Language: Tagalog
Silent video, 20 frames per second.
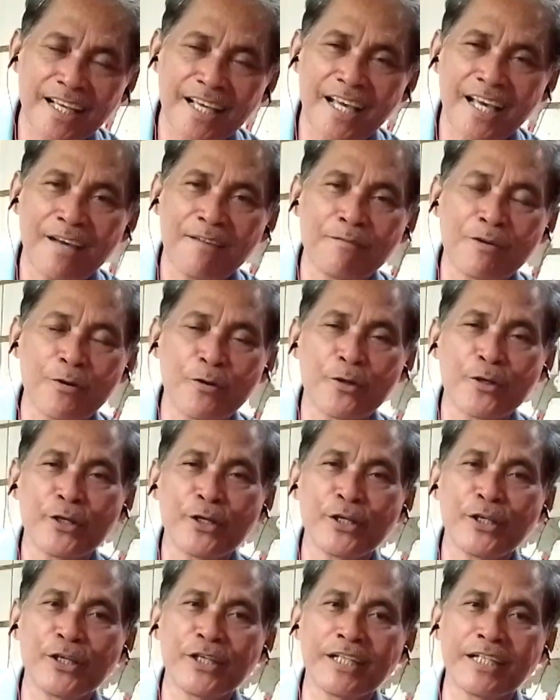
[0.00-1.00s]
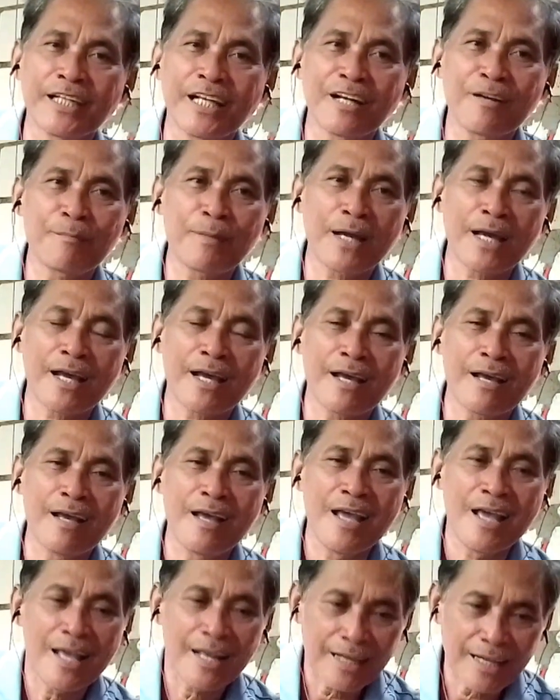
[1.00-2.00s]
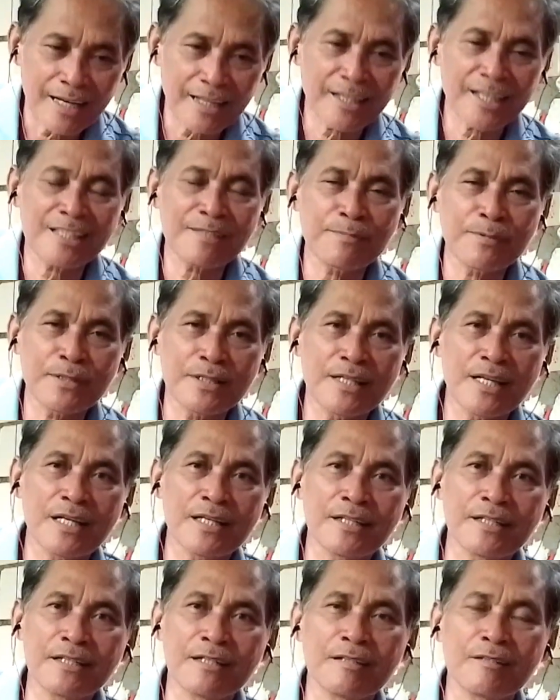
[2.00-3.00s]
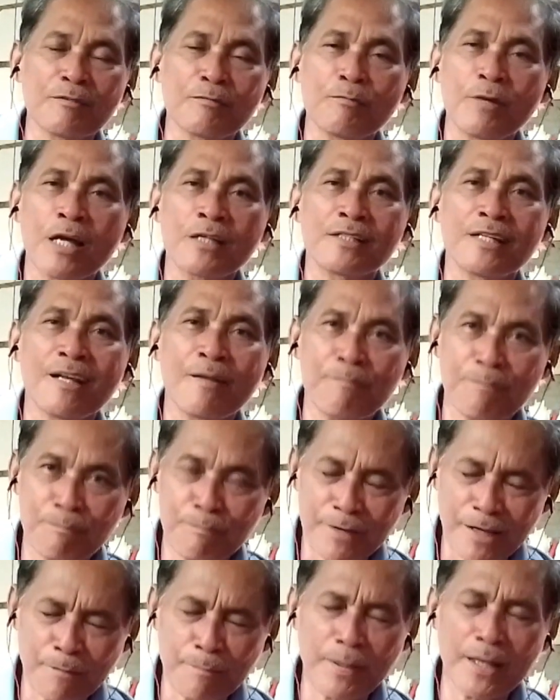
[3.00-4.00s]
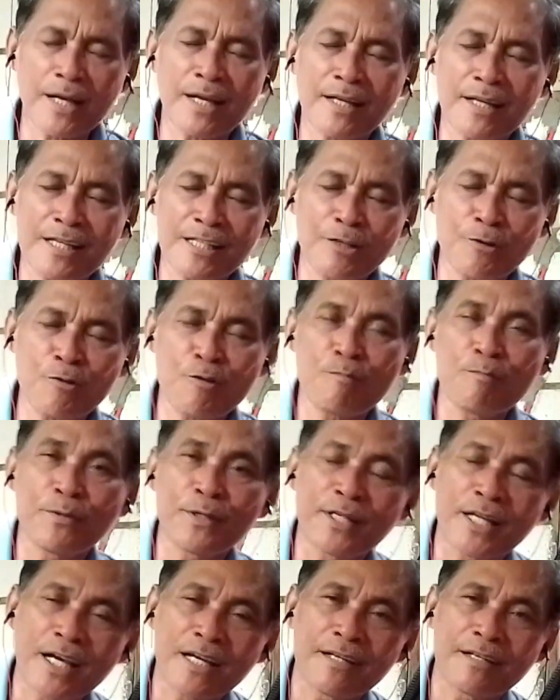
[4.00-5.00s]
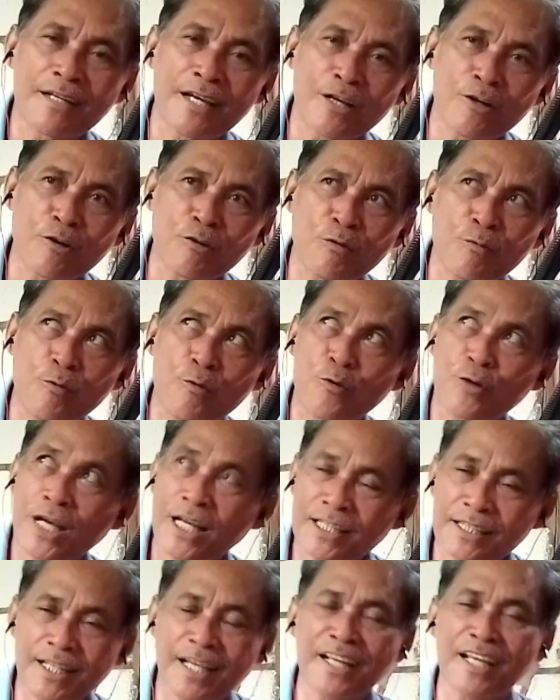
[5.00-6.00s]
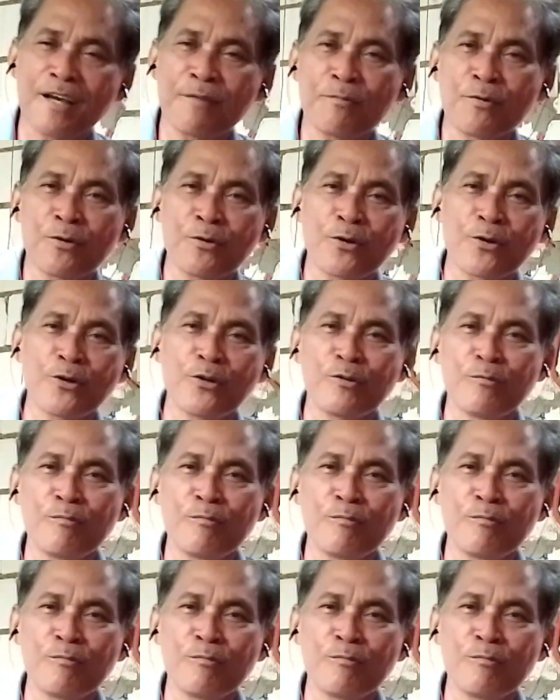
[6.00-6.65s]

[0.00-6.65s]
nga mo'y nagpa lakas po na hog, nagpalakas loob po na ngaron mo kanta gihapon ko